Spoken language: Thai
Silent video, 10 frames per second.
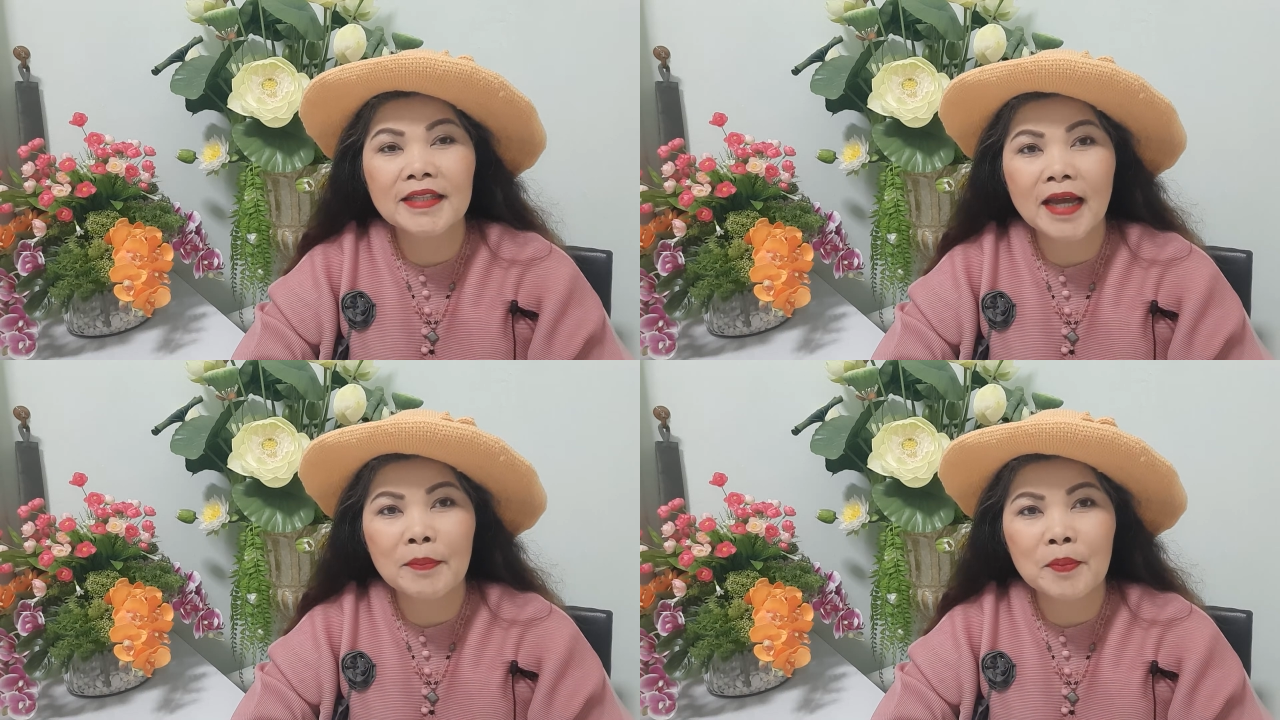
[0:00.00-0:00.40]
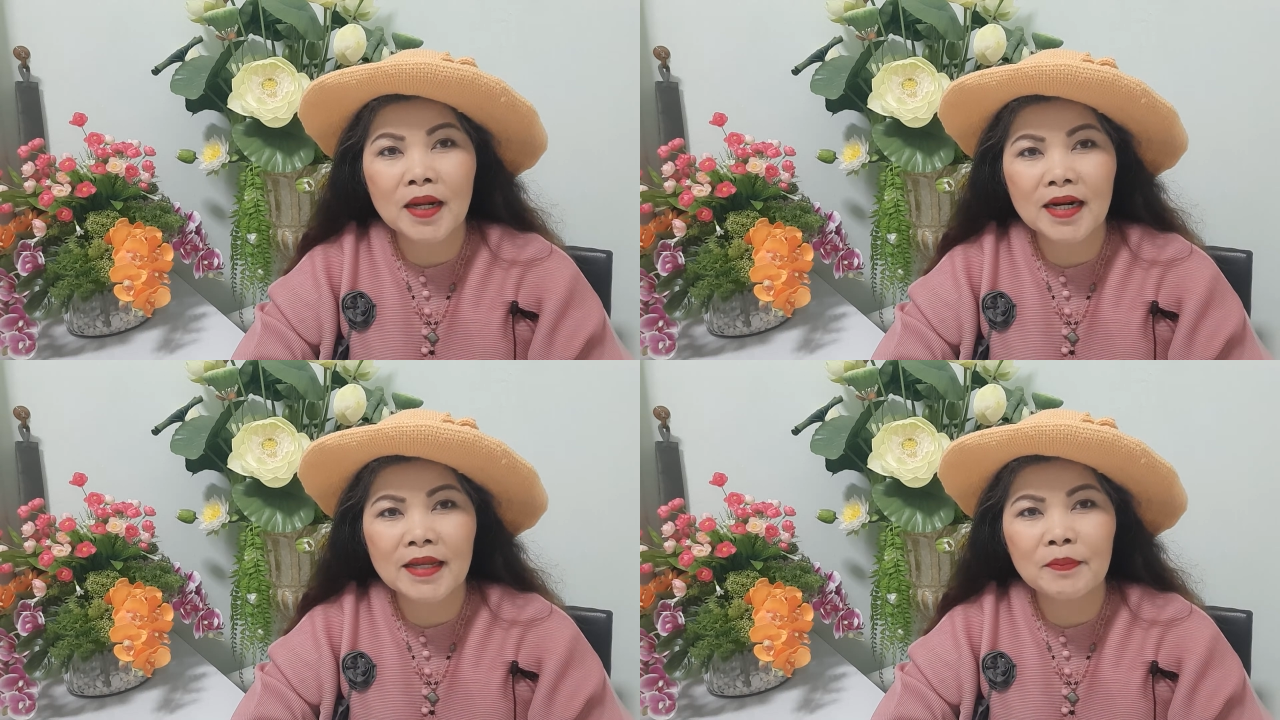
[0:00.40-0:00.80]

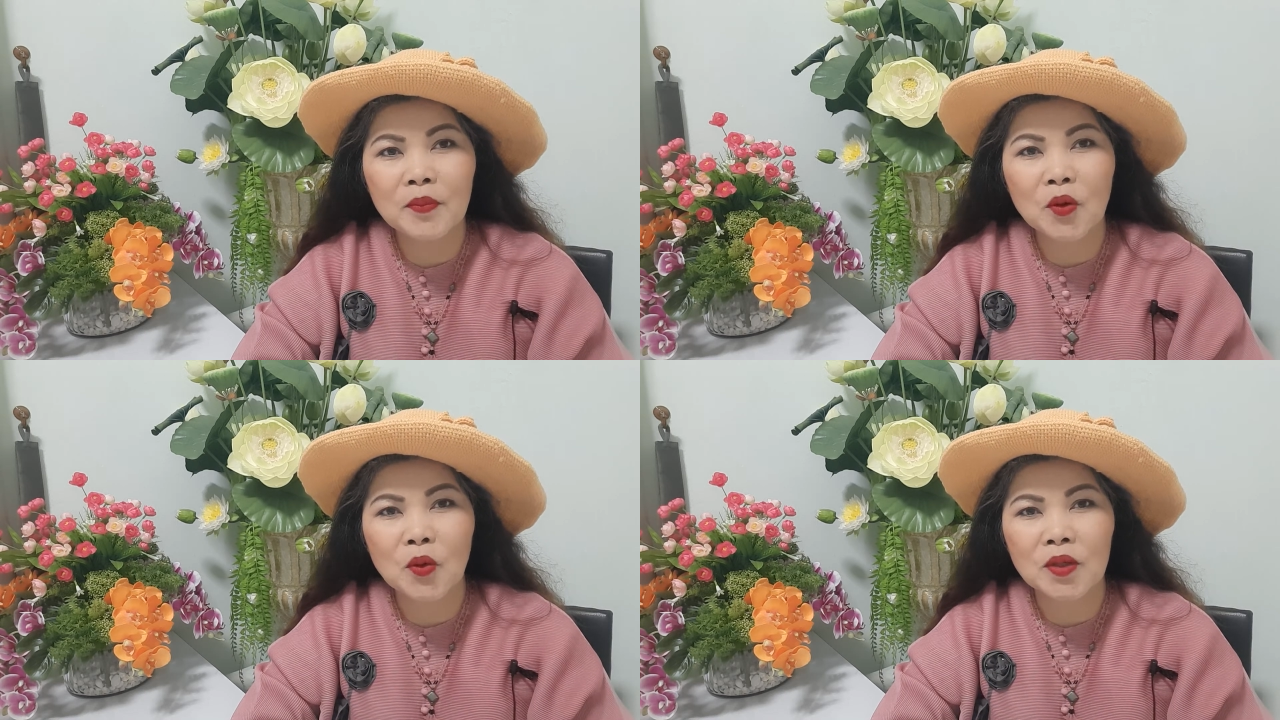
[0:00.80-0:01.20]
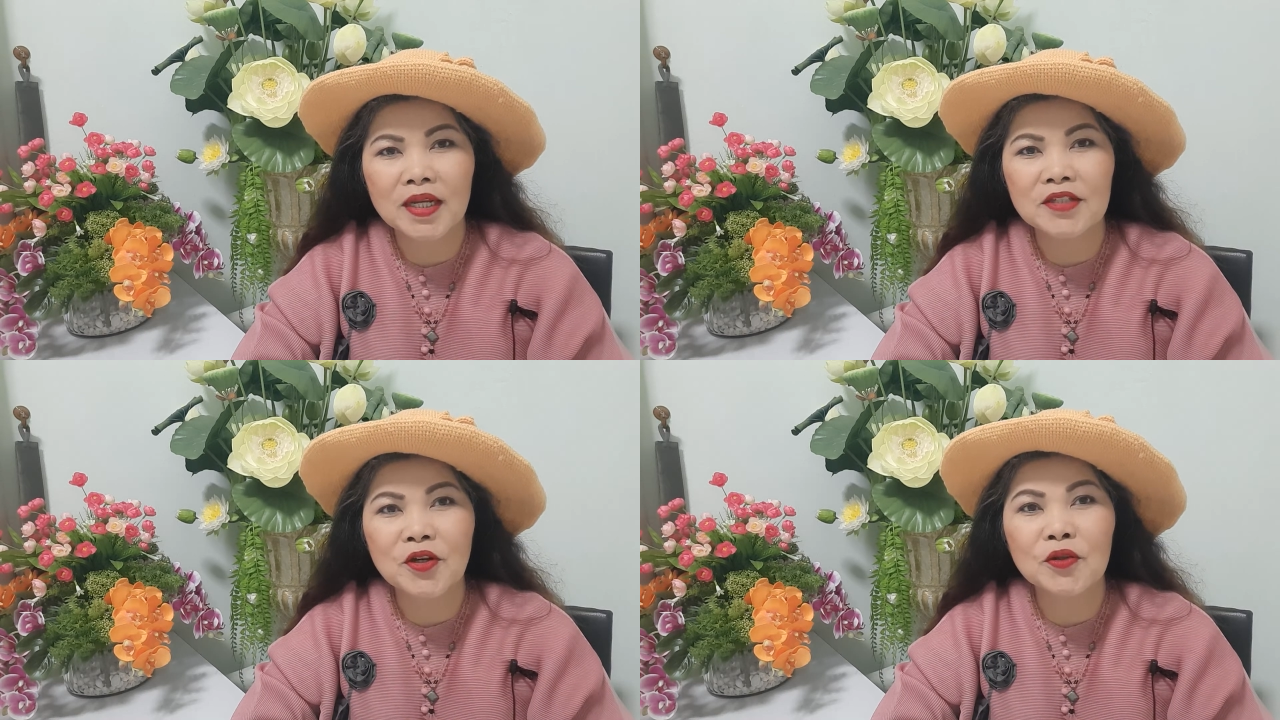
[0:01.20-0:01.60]
ทำคลิปลง
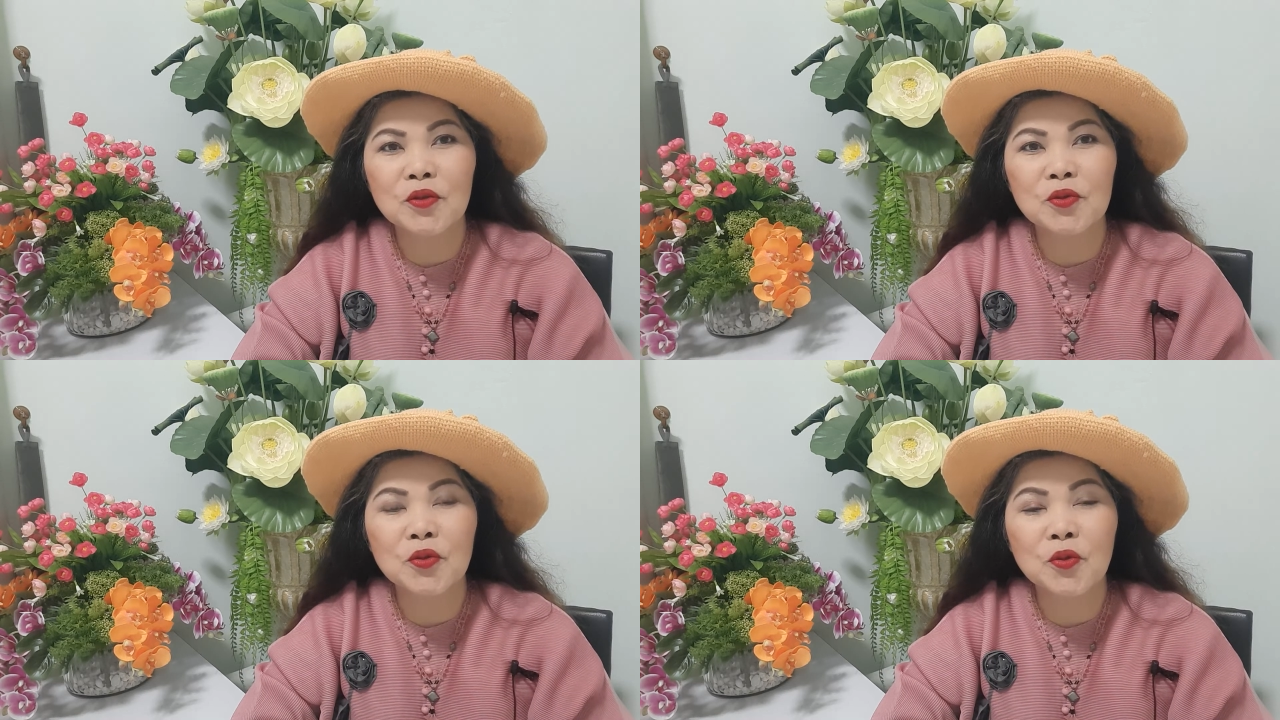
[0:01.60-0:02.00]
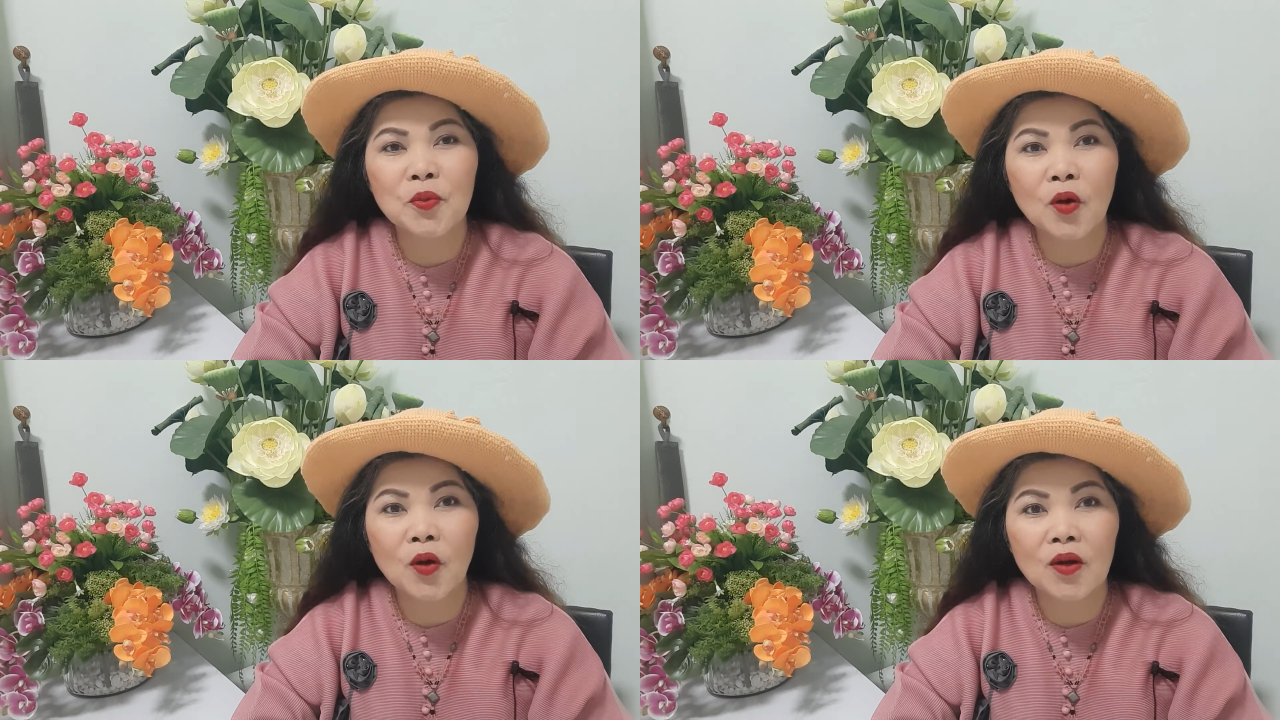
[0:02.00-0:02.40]
ในช่อง YouTube
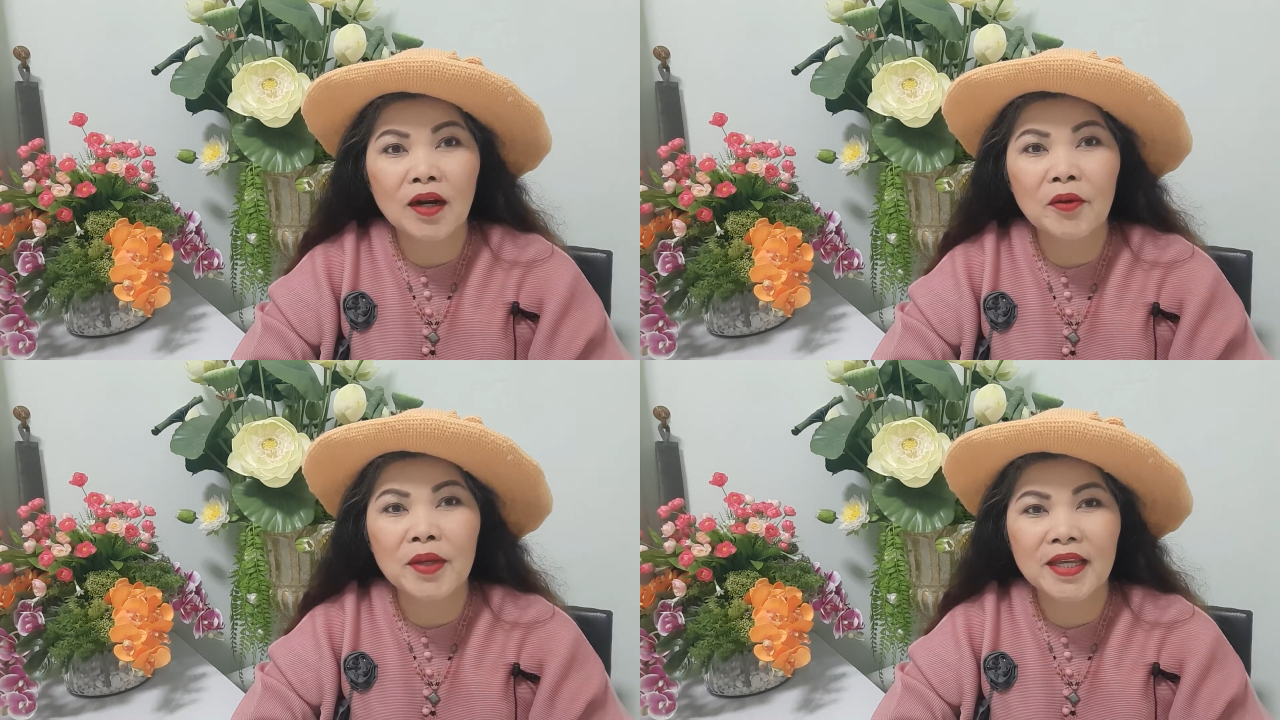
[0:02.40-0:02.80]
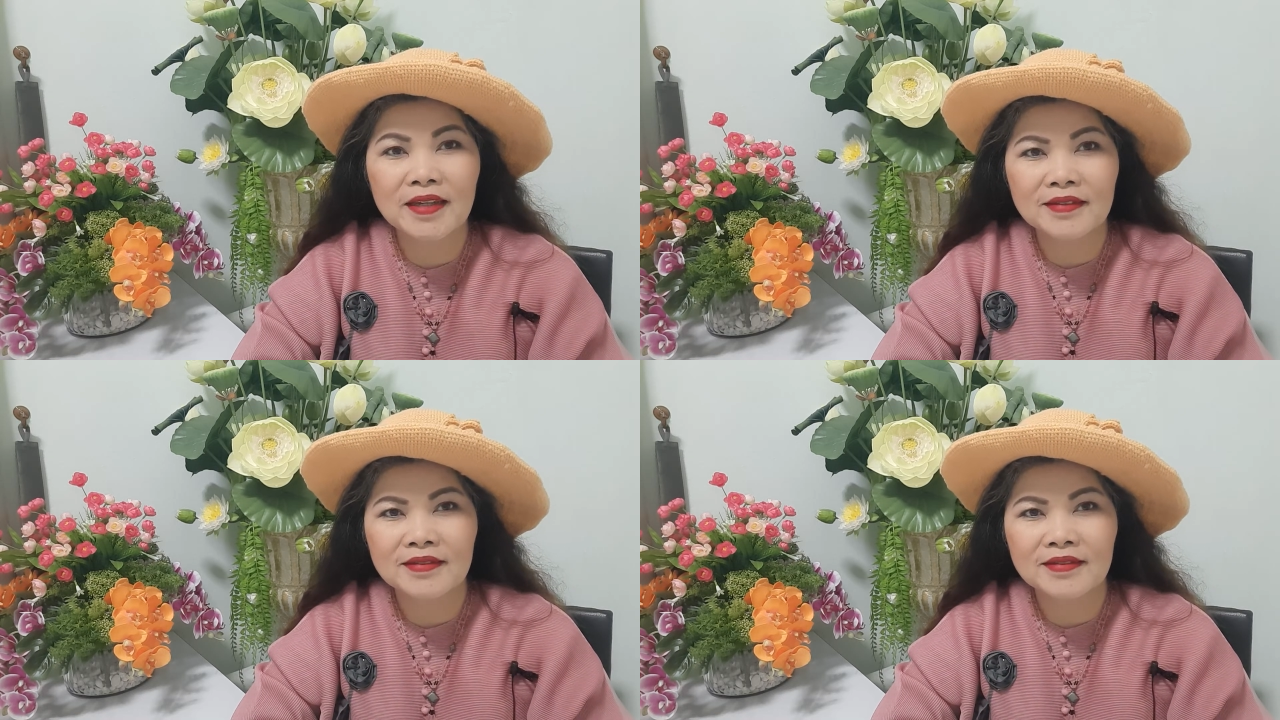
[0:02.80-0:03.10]
ของเราเอง